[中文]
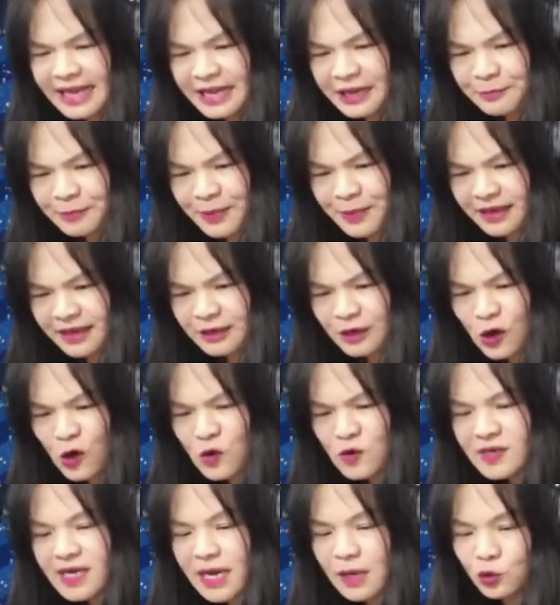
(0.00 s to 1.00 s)
大阪
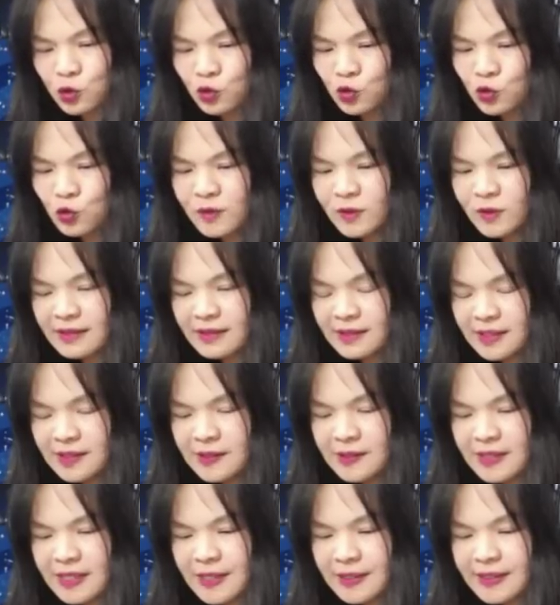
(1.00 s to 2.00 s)
空港疏散
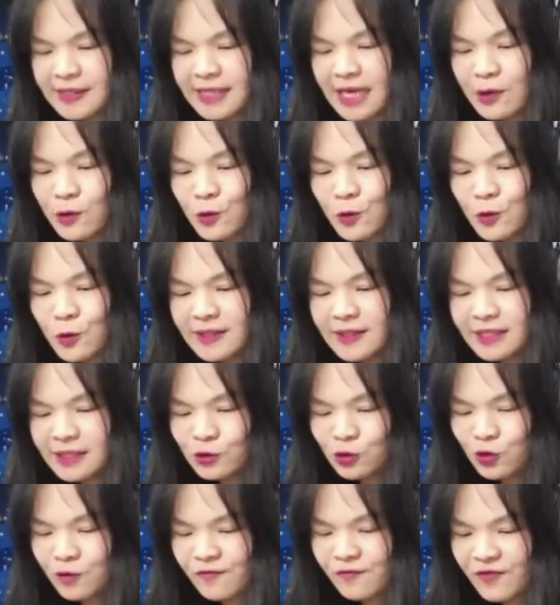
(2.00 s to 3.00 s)
事件相关
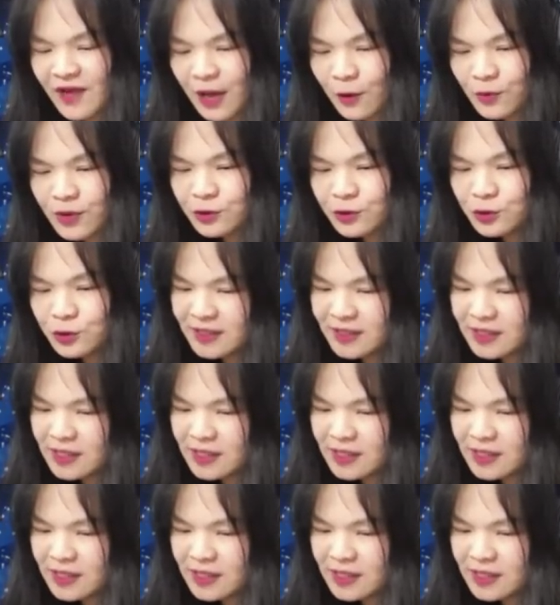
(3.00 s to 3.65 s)
资讯发文说，